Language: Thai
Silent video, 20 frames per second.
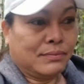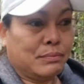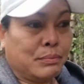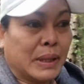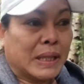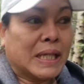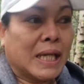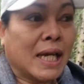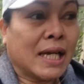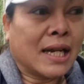ป
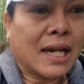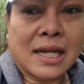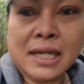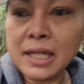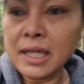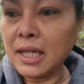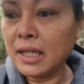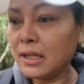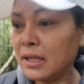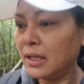ระเทศอัง
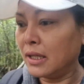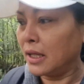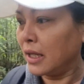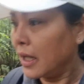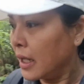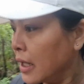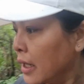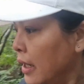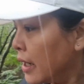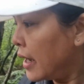กฤษนี่
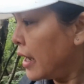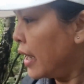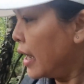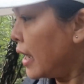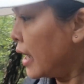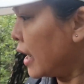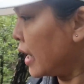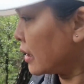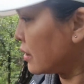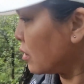
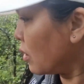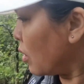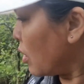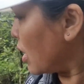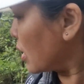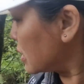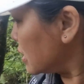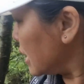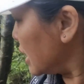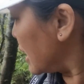เฮ็ดออ
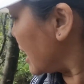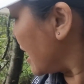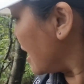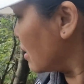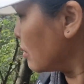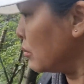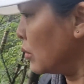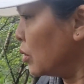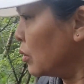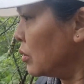กที่หลัง
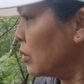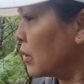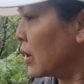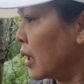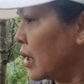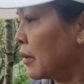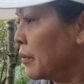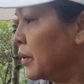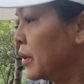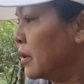มู
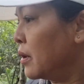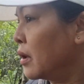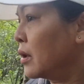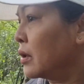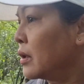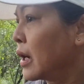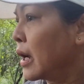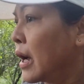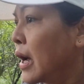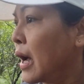ค่ะพี่น้อ
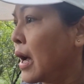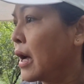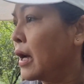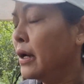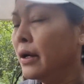งค่ะ